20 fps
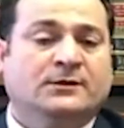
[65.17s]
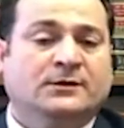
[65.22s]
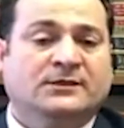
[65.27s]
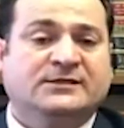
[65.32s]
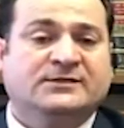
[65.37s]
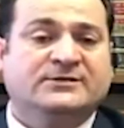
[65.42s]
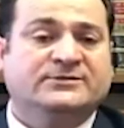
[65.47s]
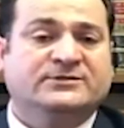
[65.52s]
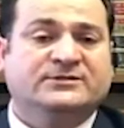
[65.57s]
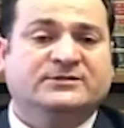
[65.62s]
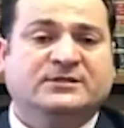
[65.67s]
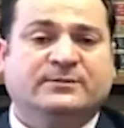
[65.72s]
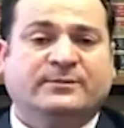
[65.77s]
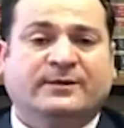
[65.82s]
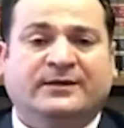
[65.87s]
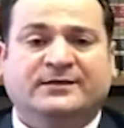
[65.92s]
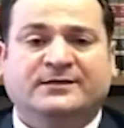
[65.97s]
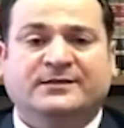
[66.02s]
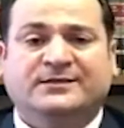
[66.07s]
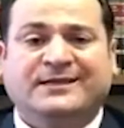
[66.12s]
İkincisi de
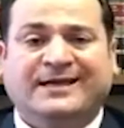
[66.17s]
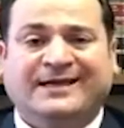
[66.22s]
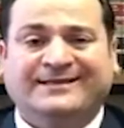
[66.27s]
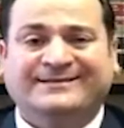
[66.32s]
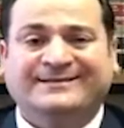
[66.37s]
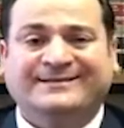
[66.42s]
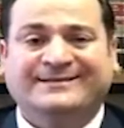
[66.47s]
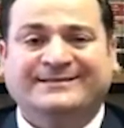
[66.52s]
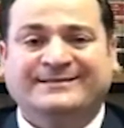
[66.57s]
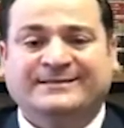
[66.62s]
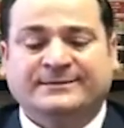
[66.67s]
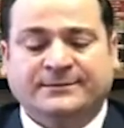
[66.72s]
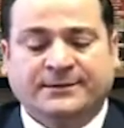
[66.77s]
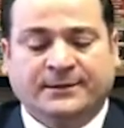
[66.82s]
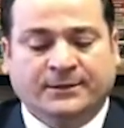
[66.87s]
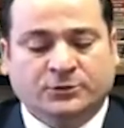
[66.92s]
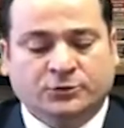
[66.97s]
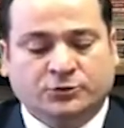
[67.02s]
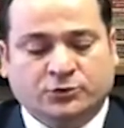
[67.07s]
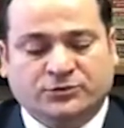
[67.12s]
belki kendilerinin
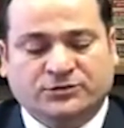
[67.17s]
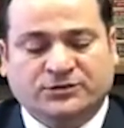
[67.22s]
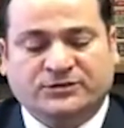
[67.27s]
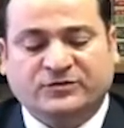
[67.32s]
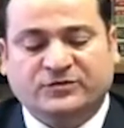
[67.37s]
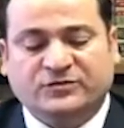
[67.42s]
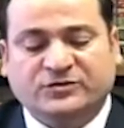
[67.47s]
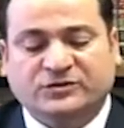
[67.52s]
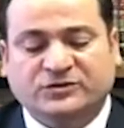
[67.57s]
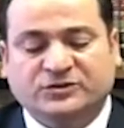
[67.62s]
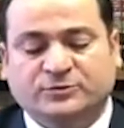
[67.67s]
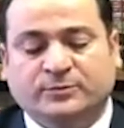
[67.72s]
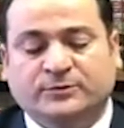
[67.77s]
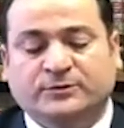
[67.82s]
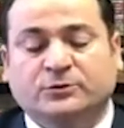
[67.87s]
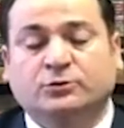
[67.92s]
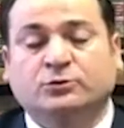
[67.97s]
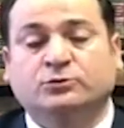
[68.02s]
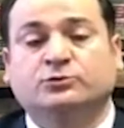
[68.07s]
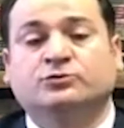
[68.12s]
çok ciddi
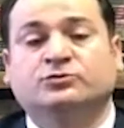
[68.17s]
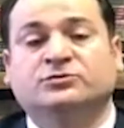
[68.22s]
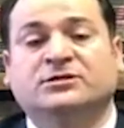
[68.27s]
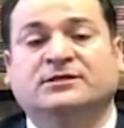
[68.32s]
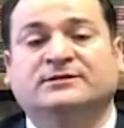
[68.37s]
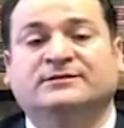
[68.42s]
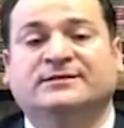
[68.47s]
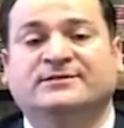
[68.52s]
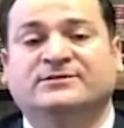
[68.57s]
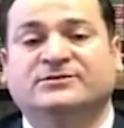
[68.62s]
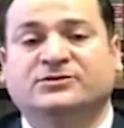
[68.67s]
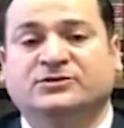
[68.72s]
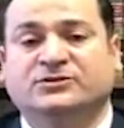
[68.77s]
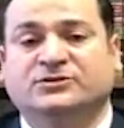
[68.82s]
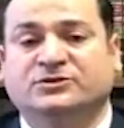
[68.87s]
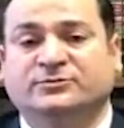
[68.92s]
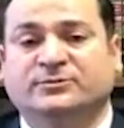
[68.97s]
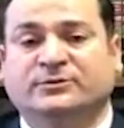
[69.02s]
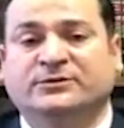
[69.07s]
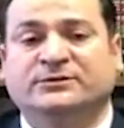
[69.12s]
çalışmaları olursa, test
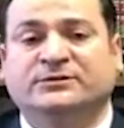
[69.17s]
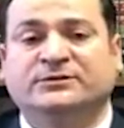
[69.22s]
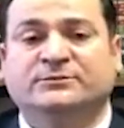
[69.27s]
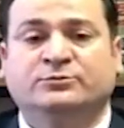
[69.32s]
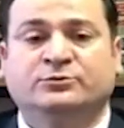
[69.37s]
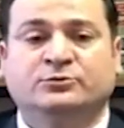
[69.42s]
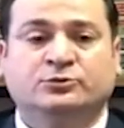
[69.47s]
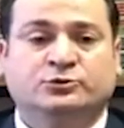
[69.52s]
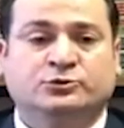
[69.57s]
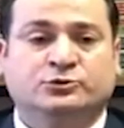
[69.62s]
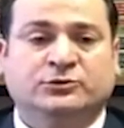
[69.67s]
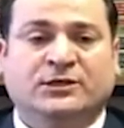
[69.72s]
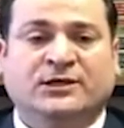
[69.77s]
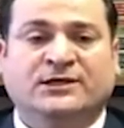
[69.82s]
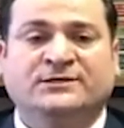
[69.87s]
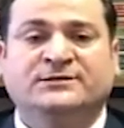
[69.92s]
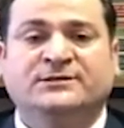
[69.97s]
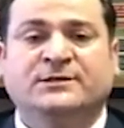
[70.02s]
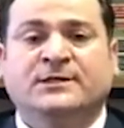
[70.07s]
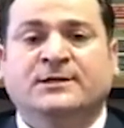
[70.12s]
çalışmaları,
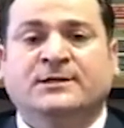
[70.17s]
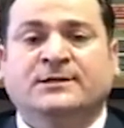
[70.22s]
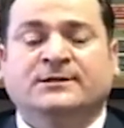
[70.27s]
buluşlar,